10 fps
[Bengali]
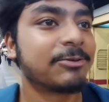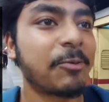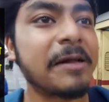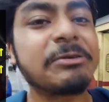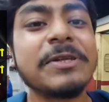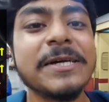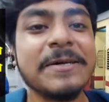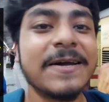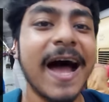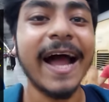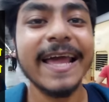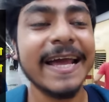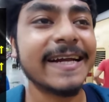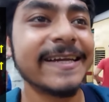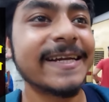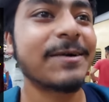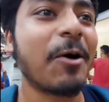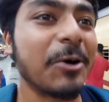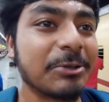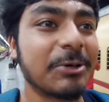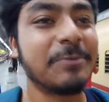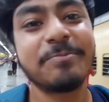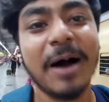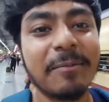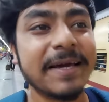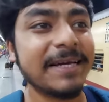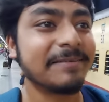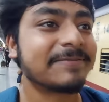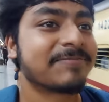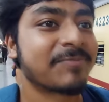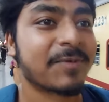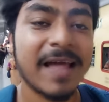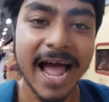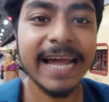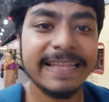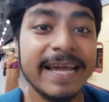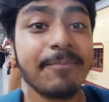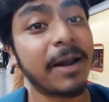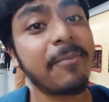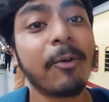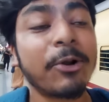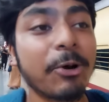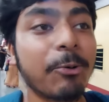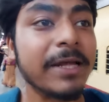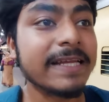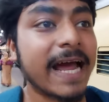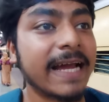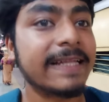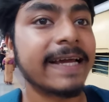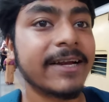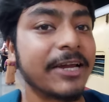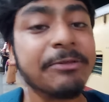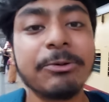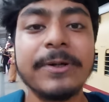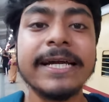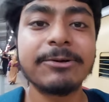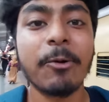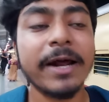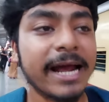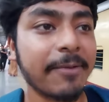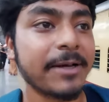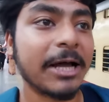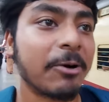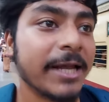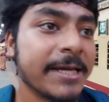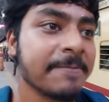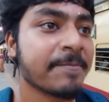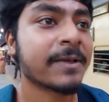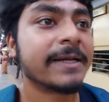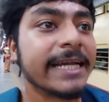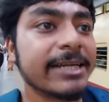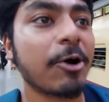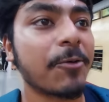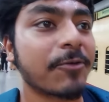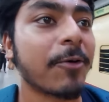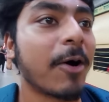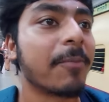তোমরা যদি আগে আগে টিকিট করো তো পাবে আগে থেকে প্রায় পনেরো কুড়ি দিন আগে থেকে কিন্তু টিকিট করে রাখবে তাহলেই টিকিট কনফার্ম